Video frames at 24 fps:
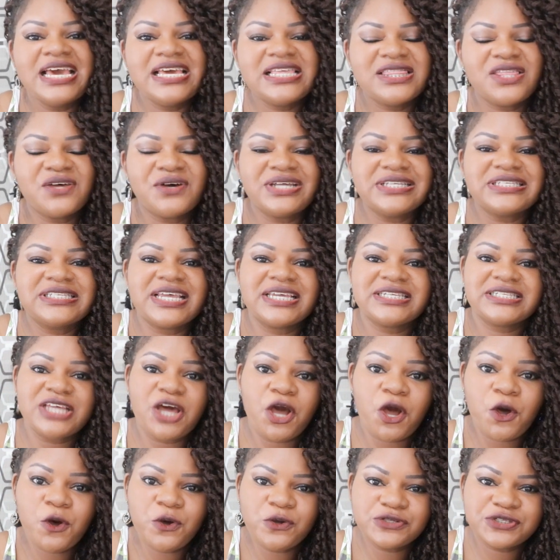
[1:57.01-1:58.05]
Então
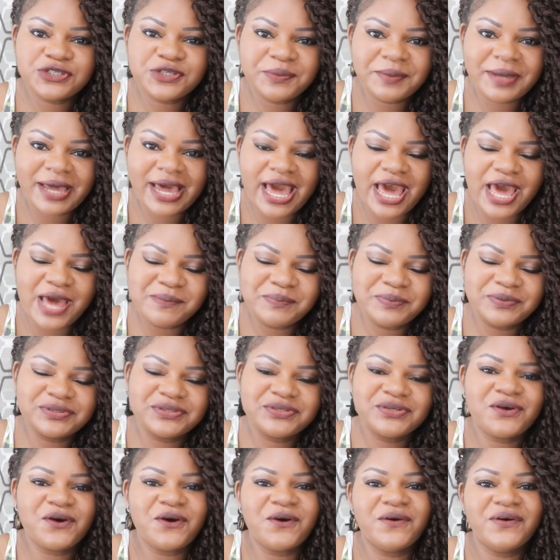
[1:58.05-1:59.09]
acessa
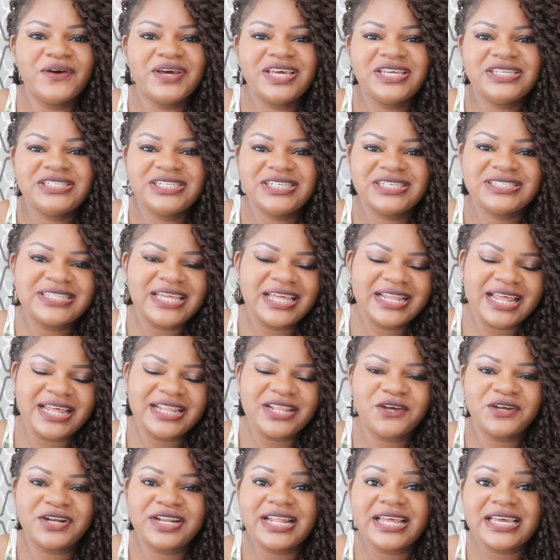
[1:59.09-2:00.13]
cursomegaré.com e digita lá
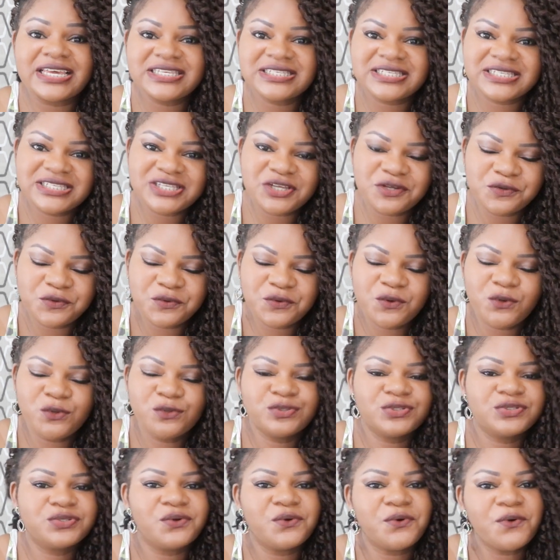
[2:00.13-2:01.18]
na hora da aquisição do
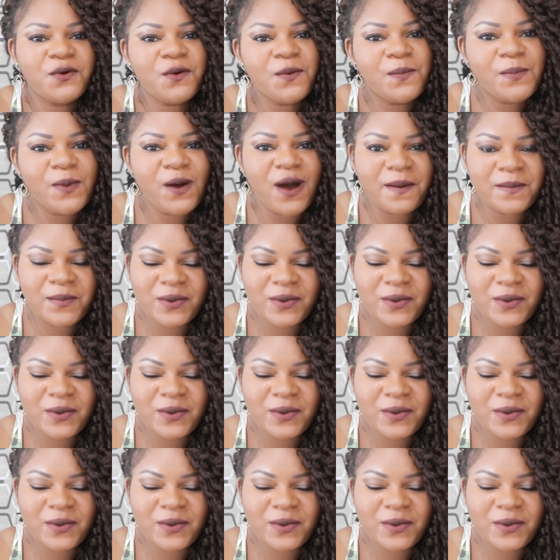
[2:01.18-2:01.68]
curso o cupom